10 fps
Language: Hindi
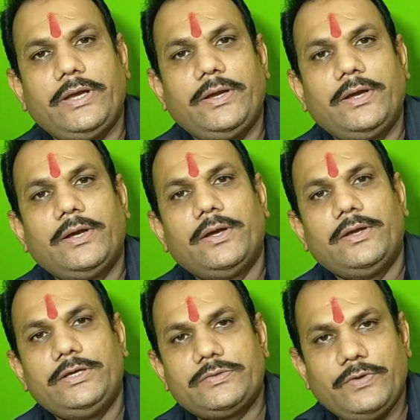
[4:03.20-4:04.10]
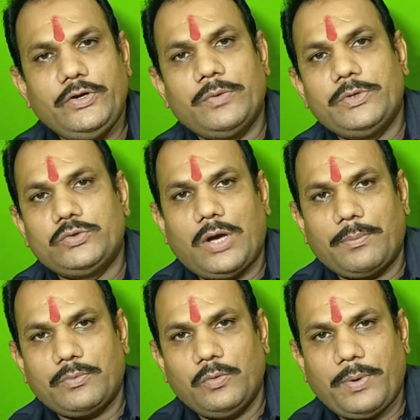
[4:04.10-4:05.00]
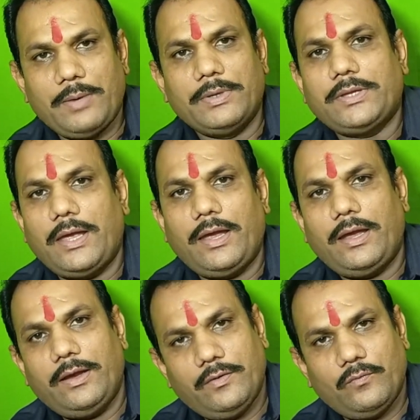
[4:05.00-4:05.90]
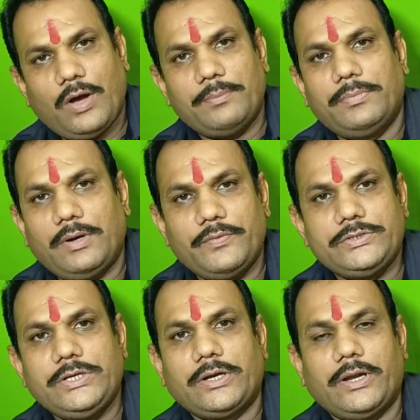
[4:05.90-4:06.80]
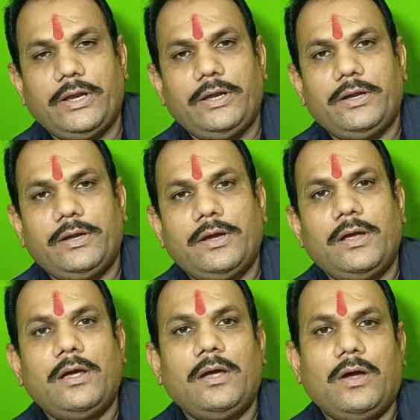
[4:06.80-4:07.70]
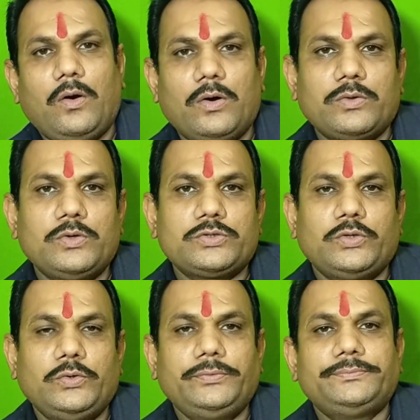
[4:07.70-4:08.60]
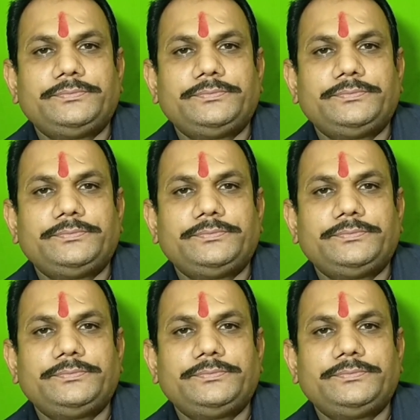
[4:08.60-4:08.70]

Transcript: से इस वीडियो में जो आपको उपाय बताया है वो आप अवश्य करें और दोस्तों